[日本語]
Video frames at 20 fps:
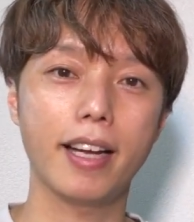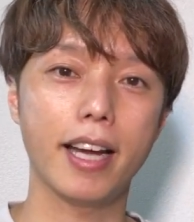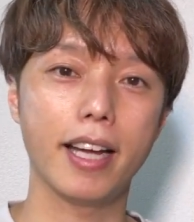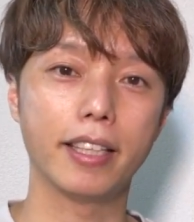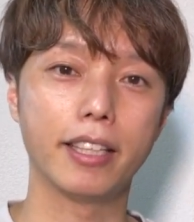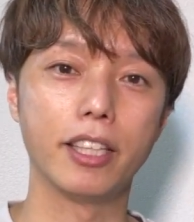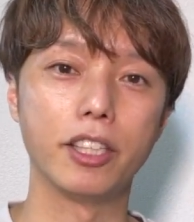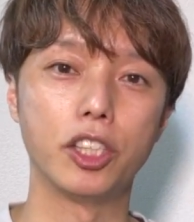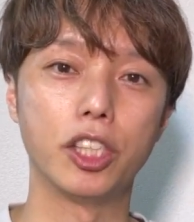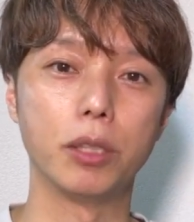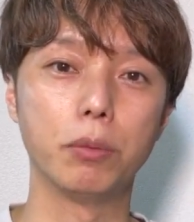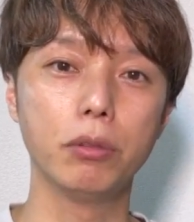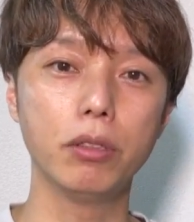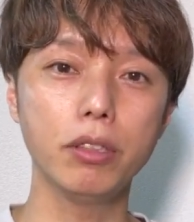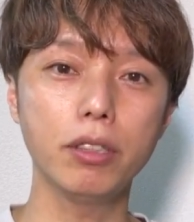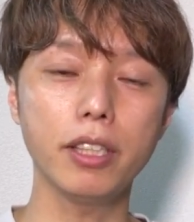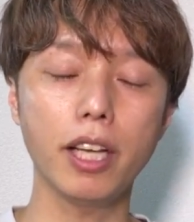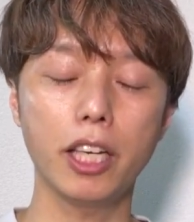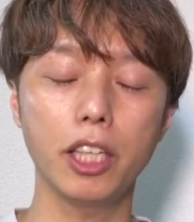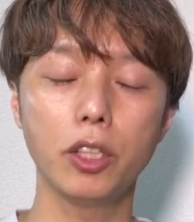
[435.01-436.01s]
えて自
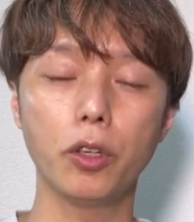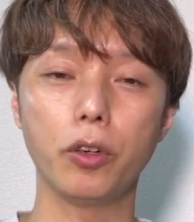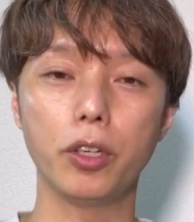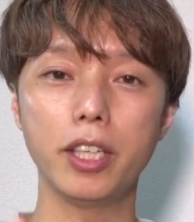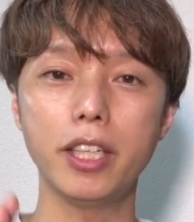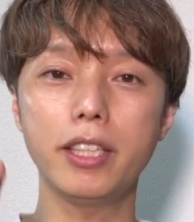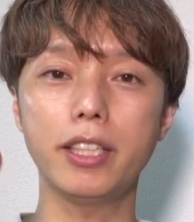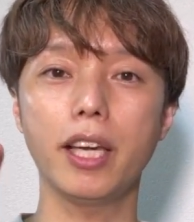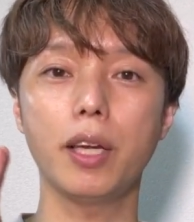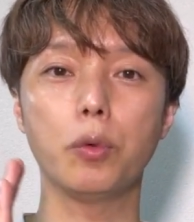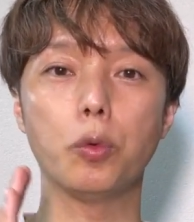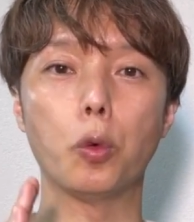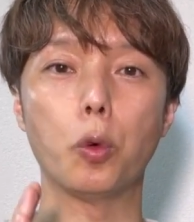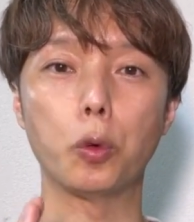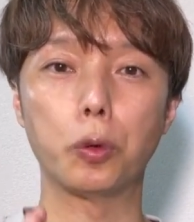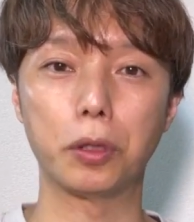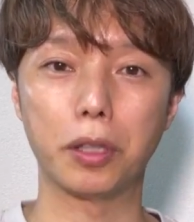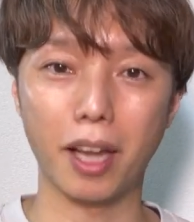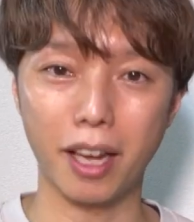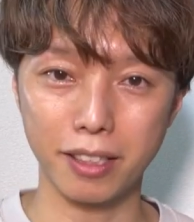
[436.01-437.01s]
分なりの意見
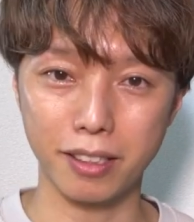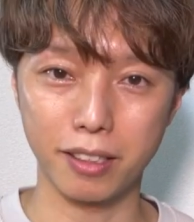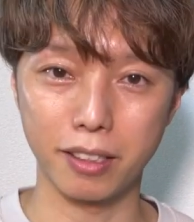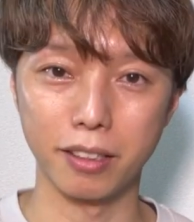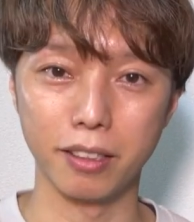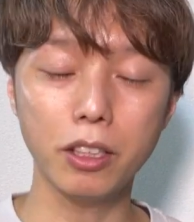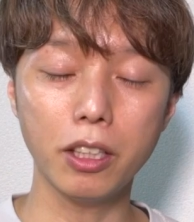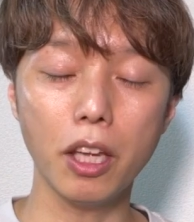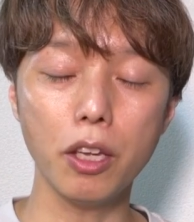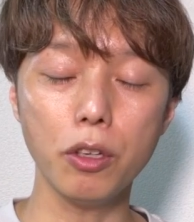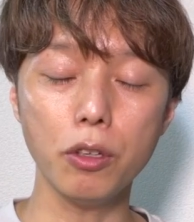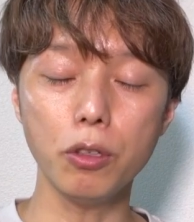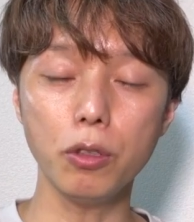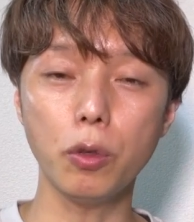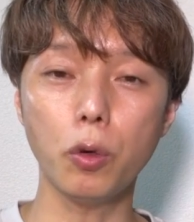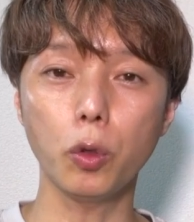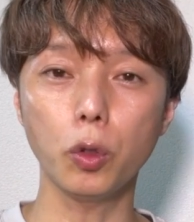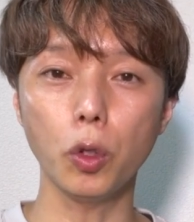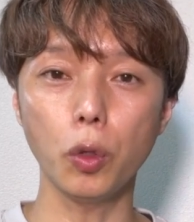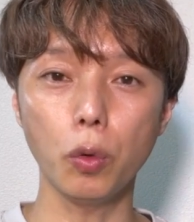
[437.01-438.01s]
を出すってい
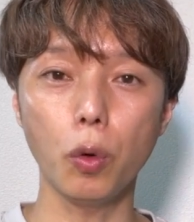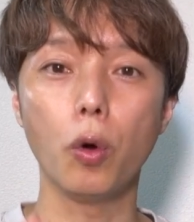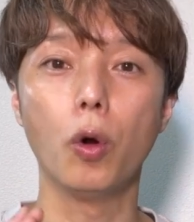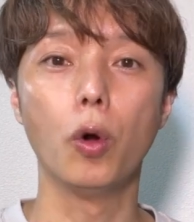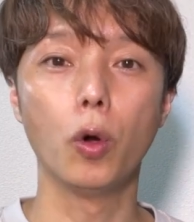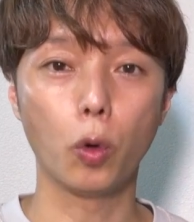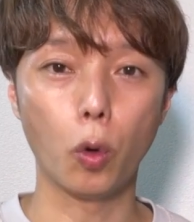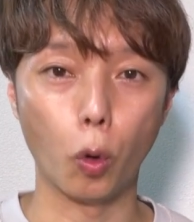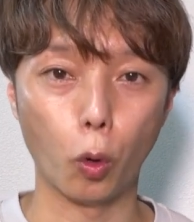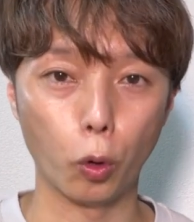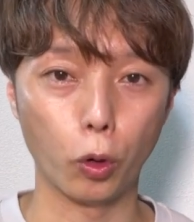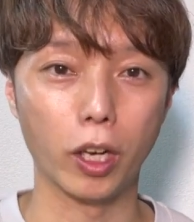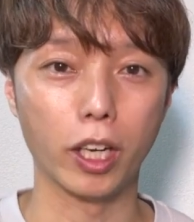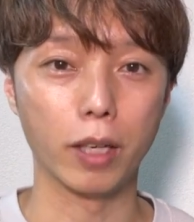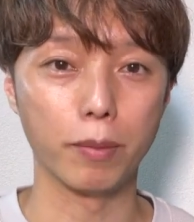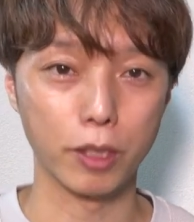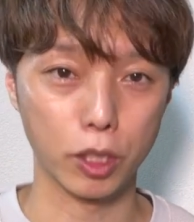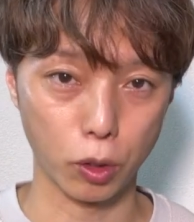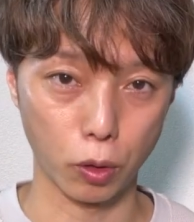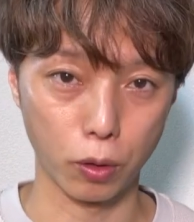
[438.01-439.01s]
うことを心が
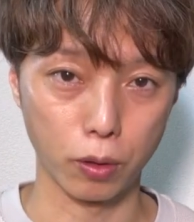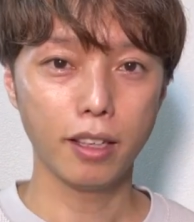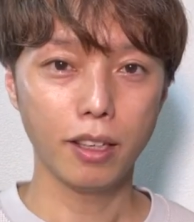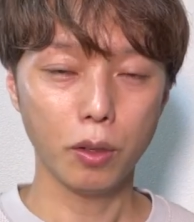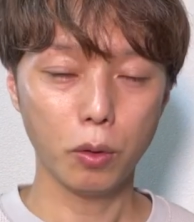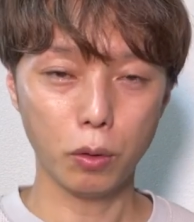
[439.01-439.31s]
けましょ